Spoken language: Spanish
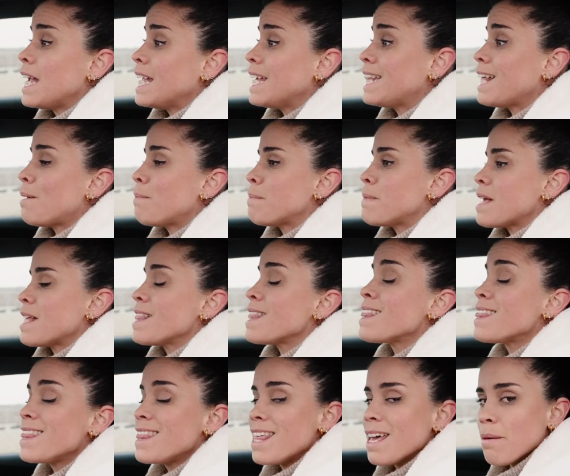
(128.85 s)
y también
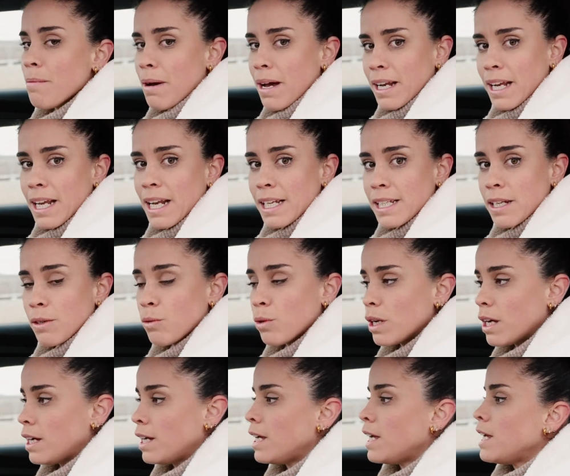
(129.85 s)
de manera
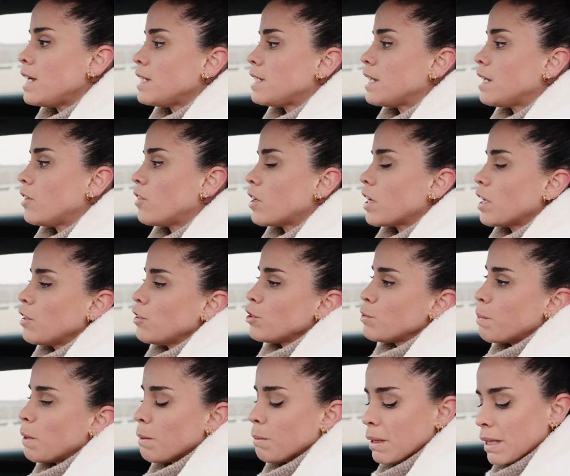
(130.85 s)
segura, sino que
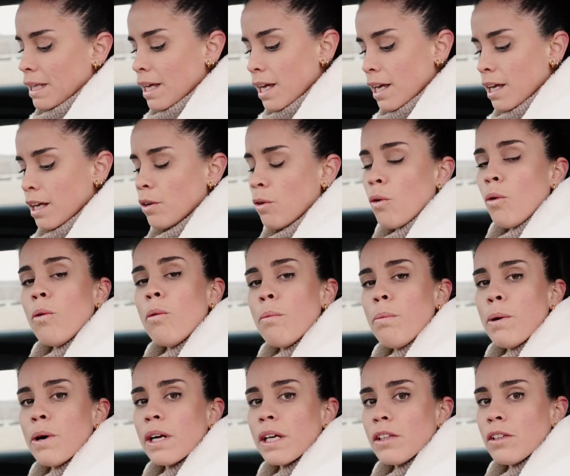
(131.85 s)
nos permite ir un
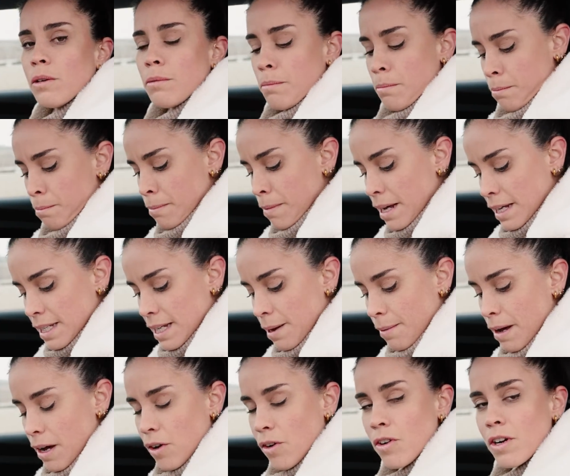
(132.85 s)
poquito más
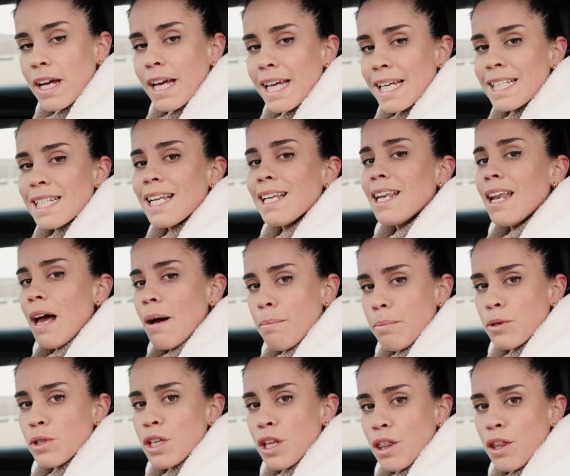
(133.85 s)
abajo, que es la
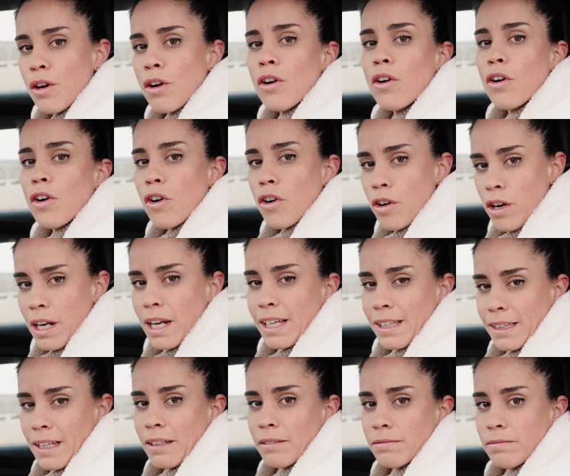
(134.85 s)
posición
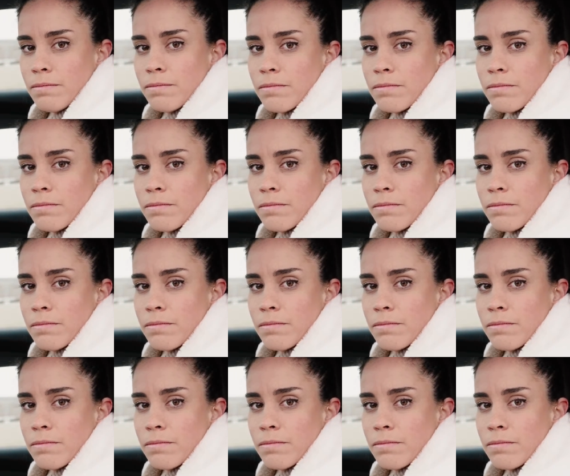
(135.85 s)
correcta.